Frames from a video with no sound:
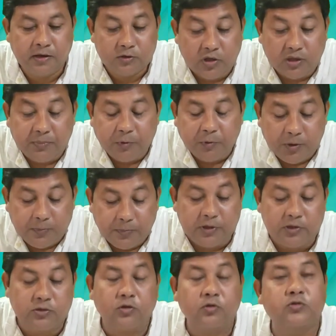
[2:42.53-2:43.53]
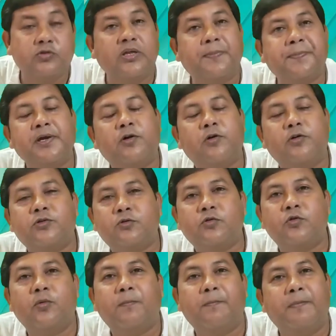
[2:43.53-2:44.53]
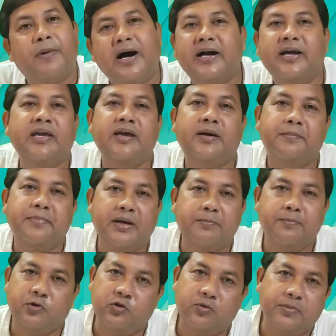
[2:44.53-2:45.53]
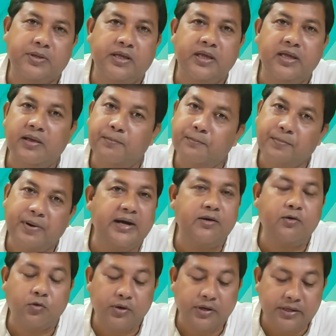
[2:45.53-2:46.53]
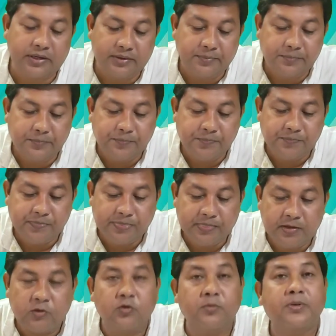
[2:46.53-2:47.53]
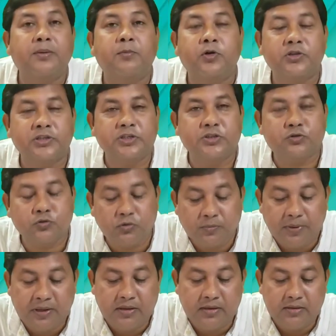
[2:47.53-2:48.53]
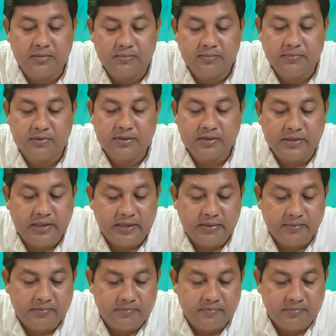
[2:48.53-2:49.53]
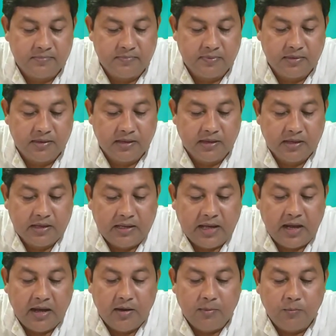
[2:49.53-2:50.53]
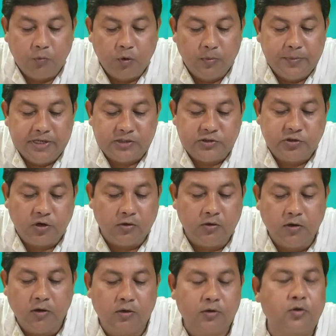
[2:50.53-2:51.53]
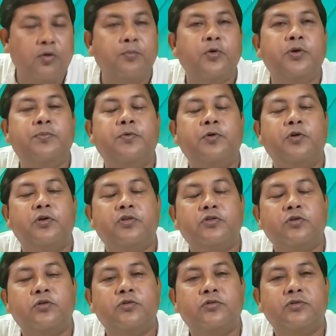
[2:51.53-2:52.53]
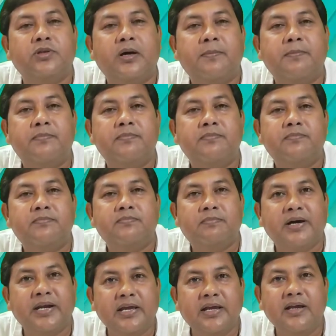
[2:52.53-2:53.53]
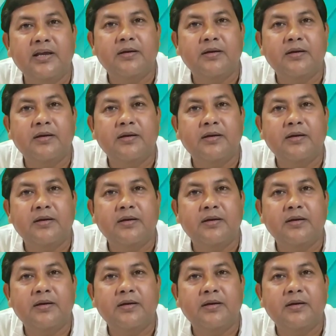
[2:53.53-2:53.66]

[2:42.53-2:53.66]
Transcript: তো এই বৈপরীত্য উত্তাপকে কতগুলো ভাগে আমরা প্রথমে ভাগ করে নিই তোমরা মন দিয়ে শুনবে কি না ভূমি সংলগ্ন বৈপরীত্য উত্তাপ মানে